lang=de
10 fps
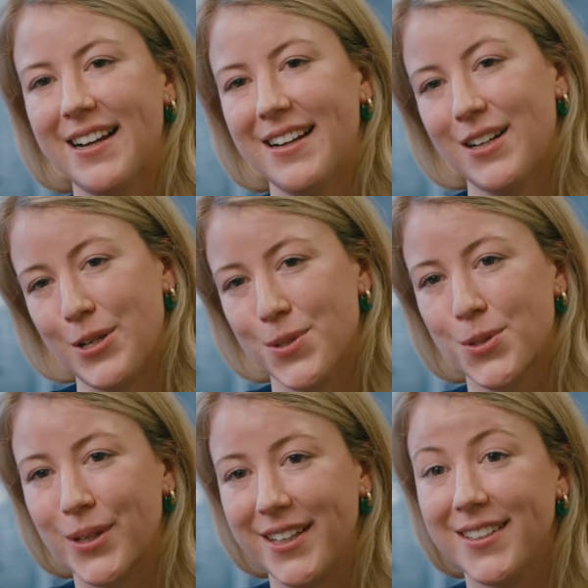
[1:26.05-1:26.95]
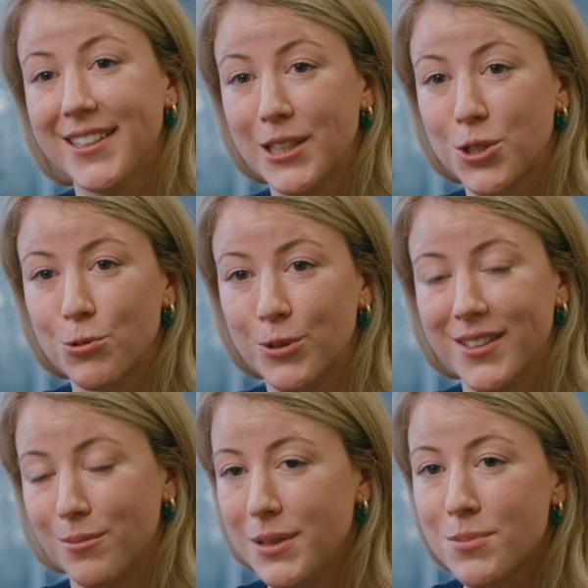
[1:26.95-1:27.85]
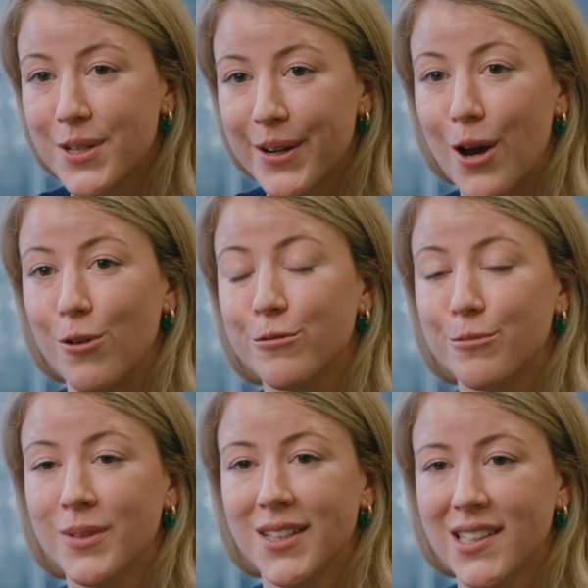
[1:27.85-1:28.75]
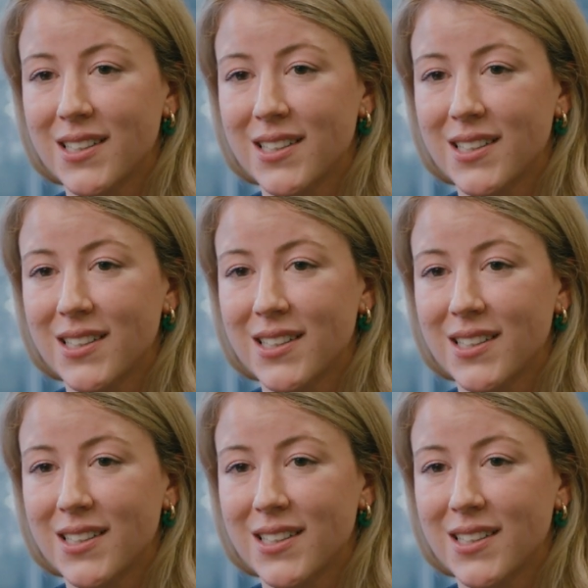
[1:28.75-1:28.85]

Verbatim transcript: äh, rauszugehen in die Natur, am liebsten laufen.